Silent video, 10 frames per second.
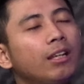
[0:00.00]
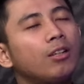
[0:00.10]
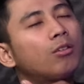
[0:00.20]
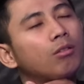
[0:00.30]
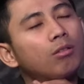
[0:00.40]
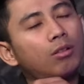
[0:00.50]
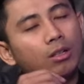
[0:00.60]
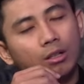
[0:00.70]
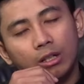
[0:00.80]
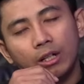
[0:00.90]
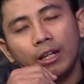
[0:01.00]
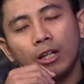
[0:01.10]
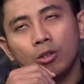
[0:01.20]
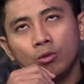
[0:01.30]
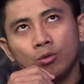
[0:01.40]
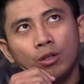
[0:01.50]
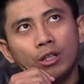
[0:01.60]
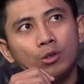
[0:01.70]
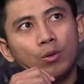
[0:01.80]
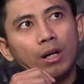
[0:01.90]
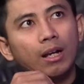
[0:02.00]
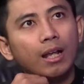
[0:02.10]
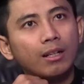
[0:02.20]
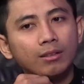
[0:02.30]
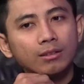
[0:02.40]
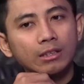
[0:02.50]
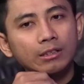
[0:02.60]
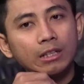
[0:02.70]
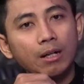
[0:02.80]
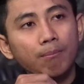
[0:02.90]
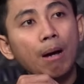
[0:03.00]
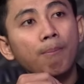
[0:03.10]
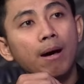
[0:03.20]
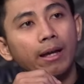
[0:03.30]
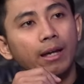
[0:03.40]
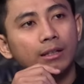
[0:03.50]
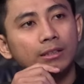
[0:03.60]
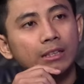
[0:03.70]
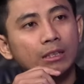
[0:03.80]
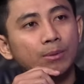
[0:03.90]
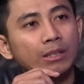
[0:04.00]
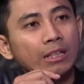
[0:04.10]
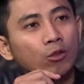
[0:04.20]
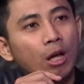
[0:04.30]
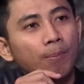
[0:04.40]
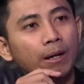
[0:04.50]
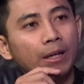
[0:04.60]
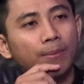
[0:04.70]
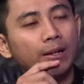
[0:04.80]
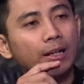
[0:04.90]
hmm. itu uh, Ria tuh sudah jualan sejak maba ya, sejak semester satu hmm, apa gimana? Kalau